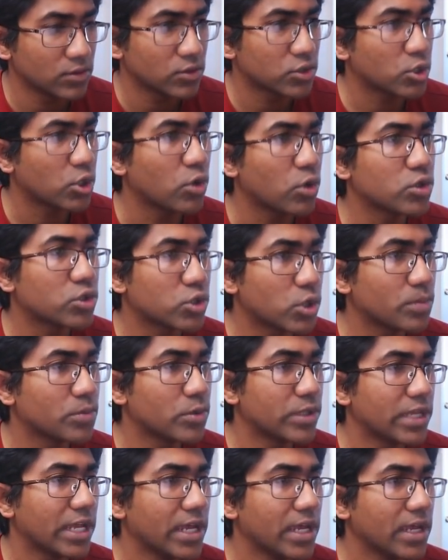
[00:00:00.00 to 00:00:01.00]
সহজ শব্দ
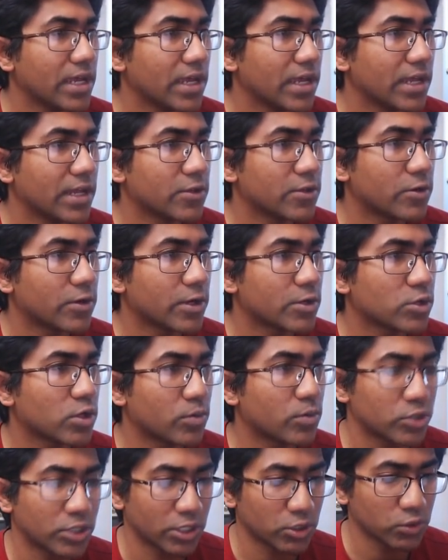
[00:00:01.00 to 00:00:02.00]
দিয়ে এই ধরনের
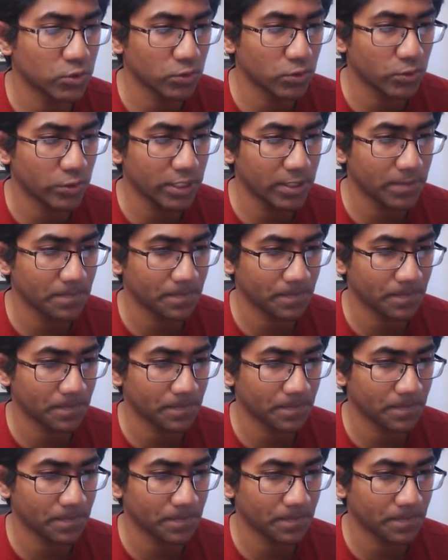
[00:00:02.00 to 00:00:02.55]
সমস্যাটা শুরু করি